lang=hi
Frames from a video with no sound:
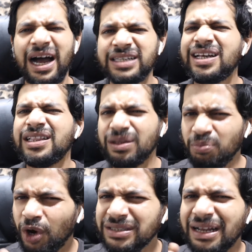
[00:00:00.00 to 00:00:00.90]
आजकल
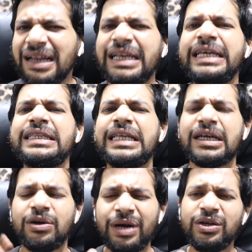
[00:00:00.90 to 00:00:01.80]
बहुत ज़्यादा लीन
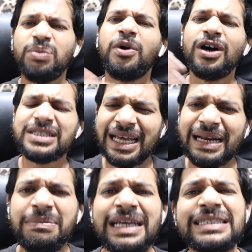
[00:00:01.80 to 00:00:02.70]
दिख रहा हूँ आई नो बहुत
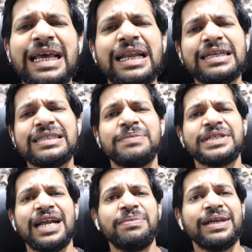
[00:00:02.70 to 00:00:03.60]
सारे मेन चैनल के
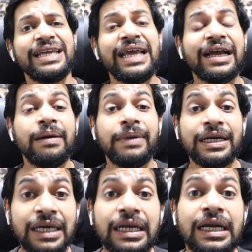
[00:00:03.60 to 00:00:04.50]
सब्सक्राइबर ये
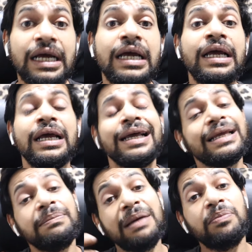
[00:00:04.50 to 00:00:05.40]
कमेंट कर रहे हैं
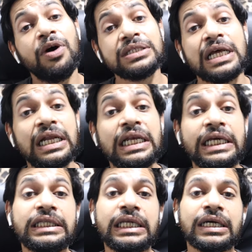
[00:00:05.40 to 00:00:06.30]
कि मैं बहुत ज़्यादा
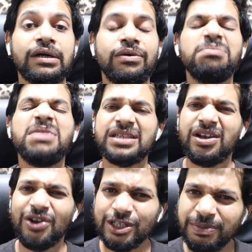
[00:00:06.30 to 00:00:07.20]
लीन दिख रहा हूँ
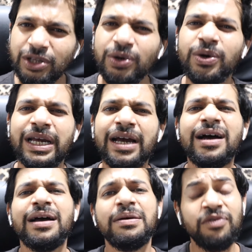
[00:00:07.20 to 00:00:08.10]
मसल लॉस भी तो हो गया
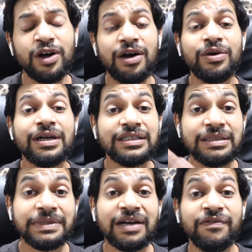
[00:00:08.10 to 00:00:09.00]
वर्कआउट uh,
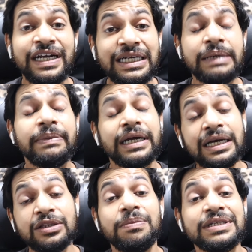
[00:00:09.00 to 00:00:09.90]
जब तक वेट नहीं
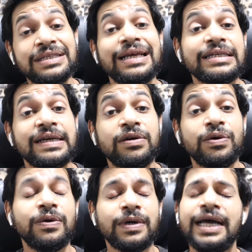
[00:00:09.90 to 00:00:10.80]
पड़ेगा तो मसल कैसे
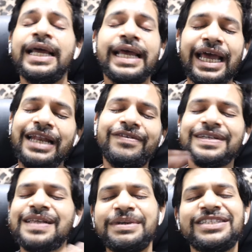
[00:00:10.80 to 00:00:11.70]
ग्रो होगा एनी
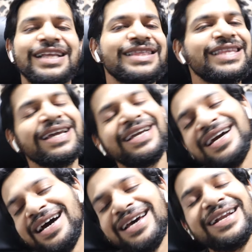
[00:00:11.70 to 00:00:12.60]
अभी चलते हैं
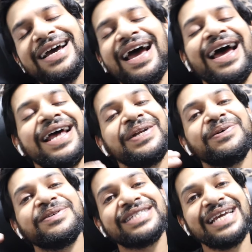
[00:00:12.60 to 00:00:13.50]
घर एंड
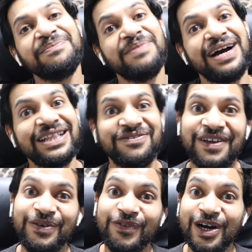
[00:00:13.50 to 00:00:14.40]
उसके बाद
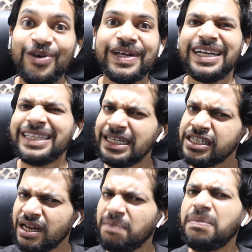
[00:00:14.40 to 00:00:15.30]
फिर वर्कआउट करते
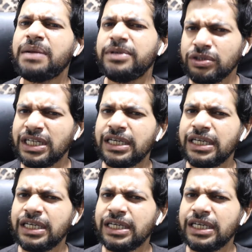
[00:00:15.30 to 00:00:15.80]
हैं चिनअप बार भी तो